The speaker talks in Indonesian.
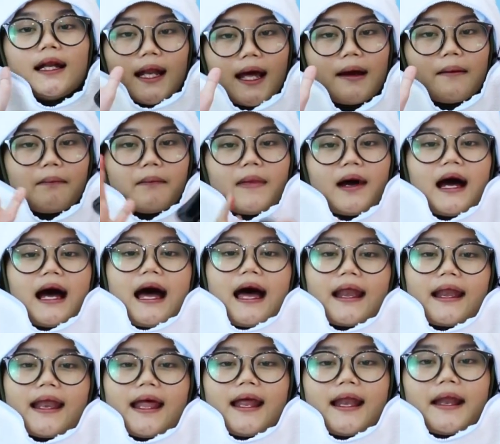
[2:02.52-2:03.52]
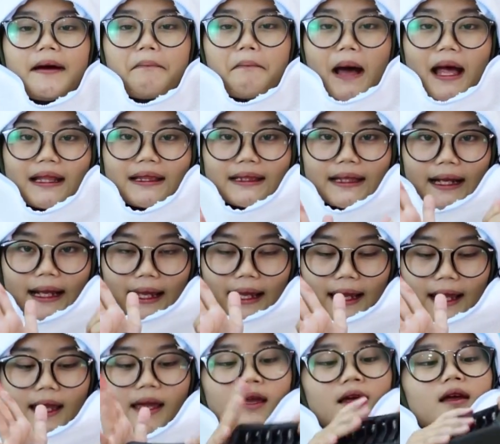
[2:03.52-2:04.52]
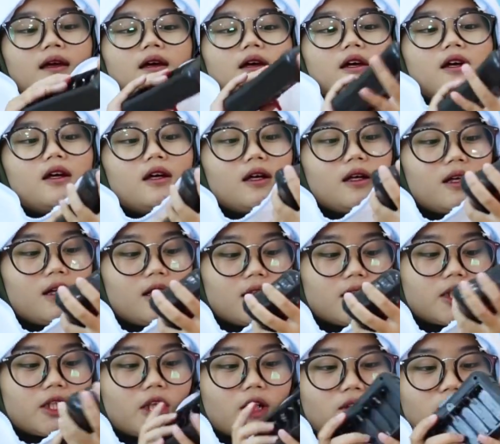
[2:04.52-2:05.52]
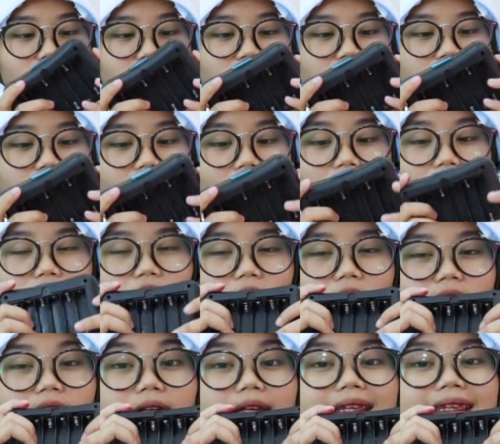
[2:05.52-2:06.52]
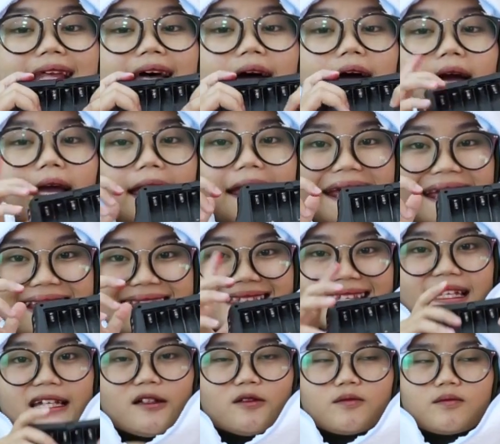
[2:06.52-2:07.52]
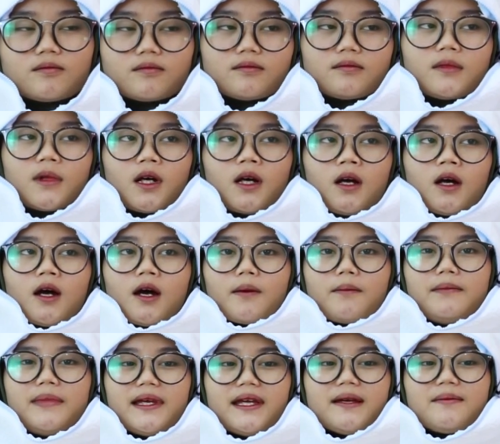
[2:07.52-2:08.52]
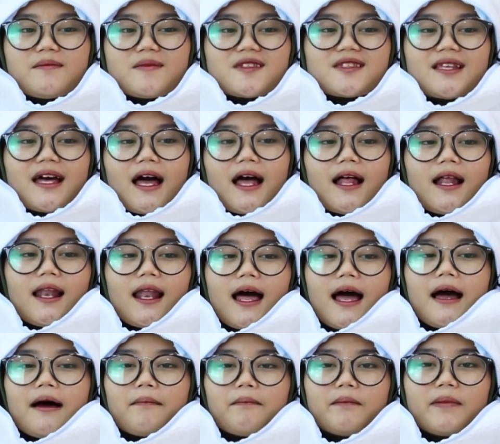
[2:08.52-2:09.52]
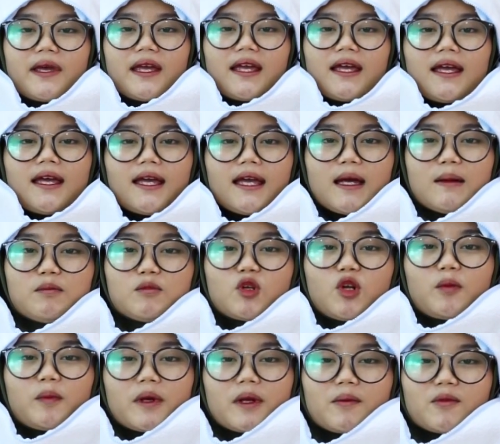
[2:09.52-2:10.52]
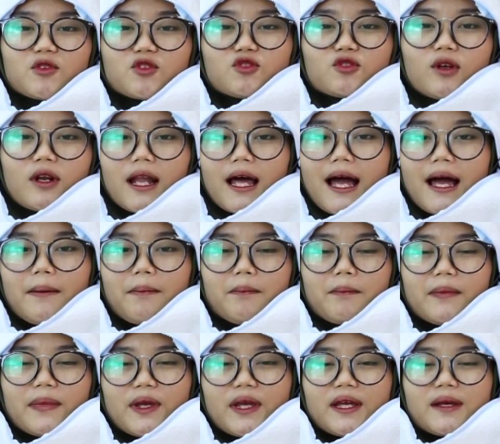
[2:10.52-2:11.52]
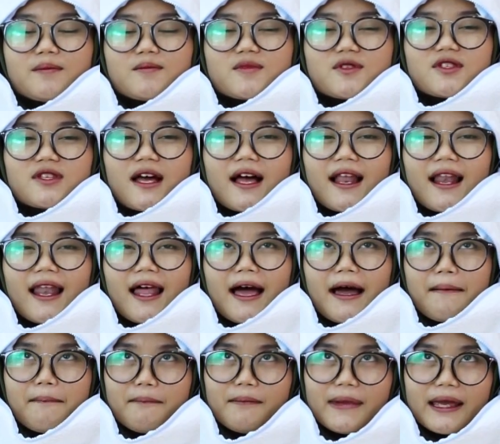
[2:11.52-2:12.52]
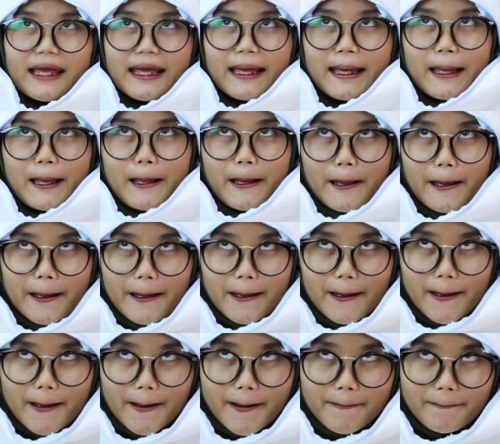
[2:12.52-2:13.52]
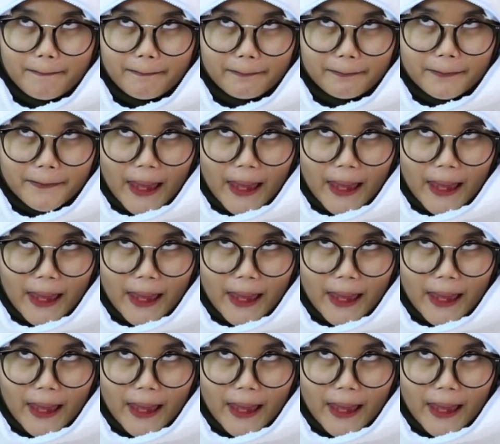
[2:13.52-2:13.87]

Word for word: 6 ada 6 baterai terus lanjut aja kita isi Bim salabim, dolpin musulap, bim salabim.